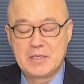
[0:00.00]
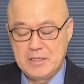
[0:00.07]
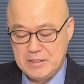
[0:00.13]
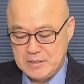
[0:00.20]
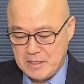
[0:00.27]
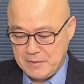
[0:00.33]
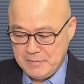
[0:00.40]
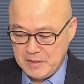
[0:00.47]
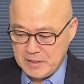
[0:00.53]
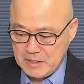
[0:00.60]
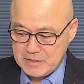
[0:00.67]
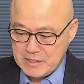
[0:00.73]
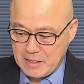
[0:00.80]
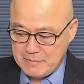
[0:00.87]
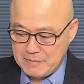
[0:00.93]

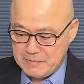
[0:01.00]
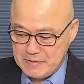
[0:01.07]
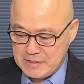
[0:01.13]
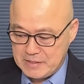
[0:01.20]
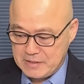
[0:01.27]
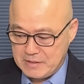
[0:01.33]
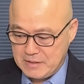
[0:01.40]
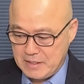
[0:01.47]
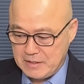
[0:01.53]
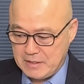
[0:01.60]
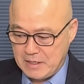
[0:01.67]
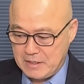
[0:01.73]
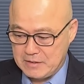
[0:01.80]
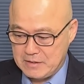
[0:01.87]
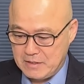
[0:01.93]
이재명의 사법 리스크에
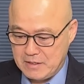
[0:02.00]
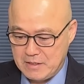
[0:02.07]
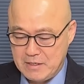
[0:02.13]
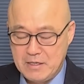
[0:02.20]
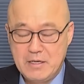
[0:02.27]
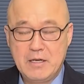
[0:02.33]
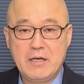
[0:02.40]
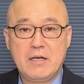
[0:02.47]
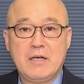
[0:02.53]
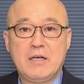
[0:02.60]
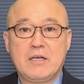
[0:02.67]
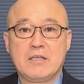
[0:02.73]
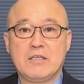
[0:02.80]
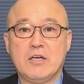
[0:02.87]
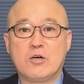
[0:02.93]
대해서
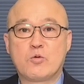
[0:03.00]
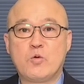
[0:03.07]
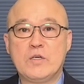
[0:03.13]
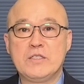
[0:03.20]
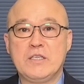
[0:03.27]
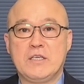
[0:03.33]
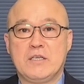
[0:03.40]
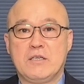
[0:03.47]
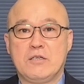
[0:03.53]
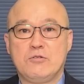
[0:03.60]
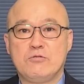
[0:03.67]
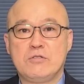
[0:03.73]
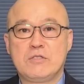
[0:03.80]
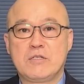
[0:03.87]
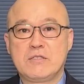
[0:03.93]
여권이
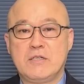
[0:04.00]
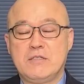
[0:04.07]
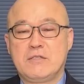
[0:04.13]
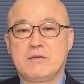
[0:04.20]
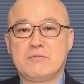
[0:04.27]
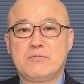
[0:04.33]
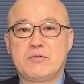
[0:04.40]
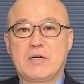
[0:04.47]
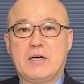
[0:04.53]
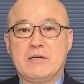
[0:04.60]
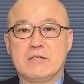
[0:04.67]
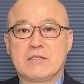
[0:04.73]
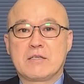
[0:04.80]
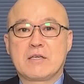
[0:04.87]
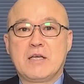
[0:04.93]
윤석열 정부가
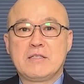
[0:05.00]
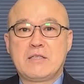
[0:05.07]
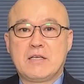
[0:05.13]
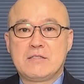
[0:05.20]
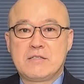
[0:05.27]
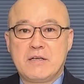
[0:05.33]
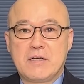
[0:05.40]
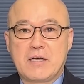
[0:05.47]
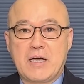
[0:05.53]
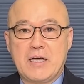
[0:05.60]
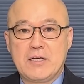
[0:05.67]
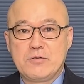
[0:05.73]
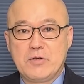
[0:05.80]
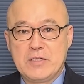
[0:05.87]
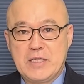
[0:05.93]
어떻게 대처해
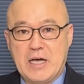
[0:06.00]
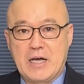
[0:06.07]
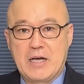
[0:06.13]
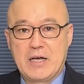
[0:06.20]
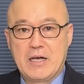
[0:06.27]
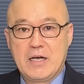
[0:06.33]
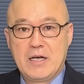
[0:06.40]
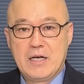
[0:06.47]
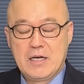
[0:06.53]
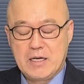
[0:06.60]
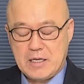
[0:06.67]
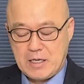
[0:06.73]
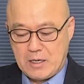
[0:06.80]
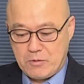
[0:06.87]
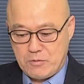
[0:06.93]
가야
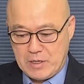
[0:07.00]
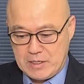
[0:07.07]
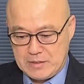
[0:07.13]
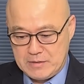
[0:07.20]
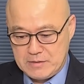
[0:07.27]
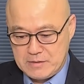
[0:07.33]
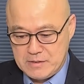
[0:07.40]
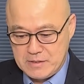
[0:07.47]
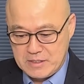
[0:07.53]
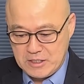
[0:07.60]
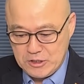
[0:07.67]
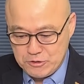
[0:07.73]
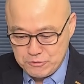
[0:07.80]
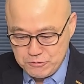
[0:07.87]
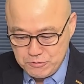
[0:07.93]
된다라고 하는 그
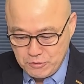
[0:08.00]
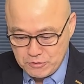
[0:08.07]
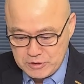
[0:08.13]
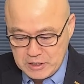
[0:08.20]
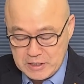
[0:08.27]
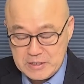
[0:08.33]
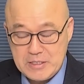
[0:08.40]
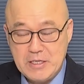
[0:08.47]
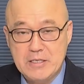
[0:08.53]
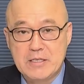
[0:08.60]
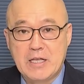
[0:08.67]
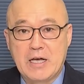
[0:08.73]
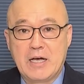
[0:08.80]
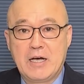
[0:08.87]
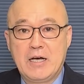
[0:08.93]
기준도
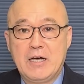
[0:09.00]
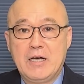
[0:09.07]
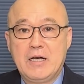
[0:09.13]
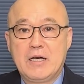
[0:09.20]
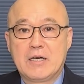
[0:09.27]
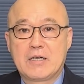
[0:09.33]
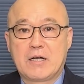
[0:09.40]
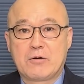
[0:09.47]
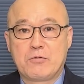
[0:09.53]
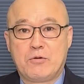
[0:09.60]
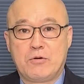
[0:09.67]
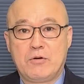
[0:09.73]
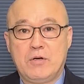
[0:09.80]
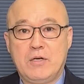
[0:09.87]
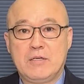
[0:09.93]

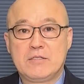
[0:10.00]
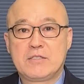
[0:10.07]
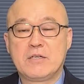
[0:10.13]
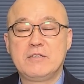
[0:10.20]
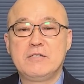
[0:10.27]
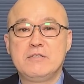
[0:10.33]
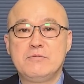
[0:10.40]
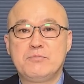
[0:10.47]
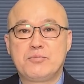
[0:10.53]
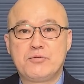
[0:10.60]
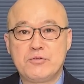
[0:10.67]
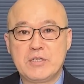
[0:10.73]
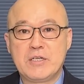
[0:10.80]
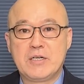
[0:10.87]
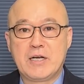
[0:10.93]
제시했다라고 저는
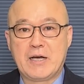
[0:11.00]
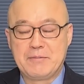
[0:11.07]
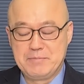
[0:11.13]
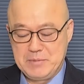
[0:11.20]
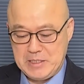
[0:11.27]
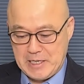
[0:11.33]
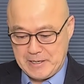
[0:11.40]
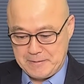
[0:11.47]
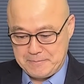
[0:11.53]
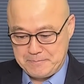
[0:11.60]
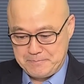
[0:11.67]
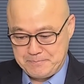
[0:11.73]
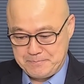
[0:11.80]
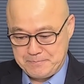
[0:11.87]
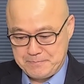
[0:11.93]
풀이를 합니다.
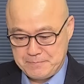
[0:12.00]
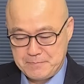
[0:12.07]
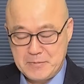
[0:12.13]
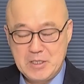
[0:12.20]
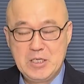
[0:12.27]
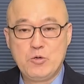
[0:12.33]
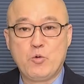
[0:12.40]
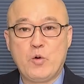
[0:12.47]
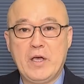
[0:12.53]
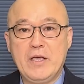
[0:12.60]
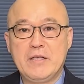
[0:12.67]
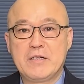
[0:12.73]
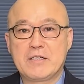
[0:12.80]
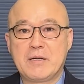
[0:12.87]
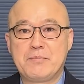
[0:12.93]
이
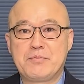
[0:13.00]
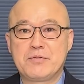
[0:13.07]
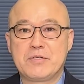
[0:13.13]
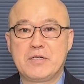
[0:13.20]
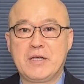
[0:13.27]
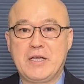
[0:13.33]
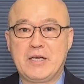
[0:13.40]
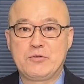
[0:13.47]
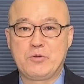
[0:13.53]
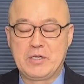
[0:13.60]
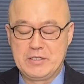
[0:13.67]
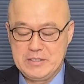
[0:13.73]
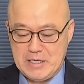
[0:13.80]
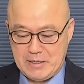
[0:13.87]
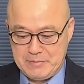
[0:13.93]
왜 이렇게 풀이를 해야
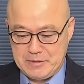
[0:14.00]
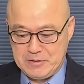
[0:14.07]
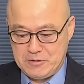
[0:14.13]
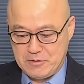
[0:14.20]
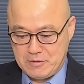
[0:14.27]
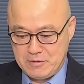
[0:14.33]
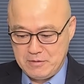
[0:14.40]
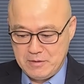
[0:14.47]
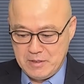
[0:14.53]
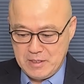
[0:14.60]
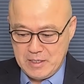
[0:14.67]
되느냐 하면요.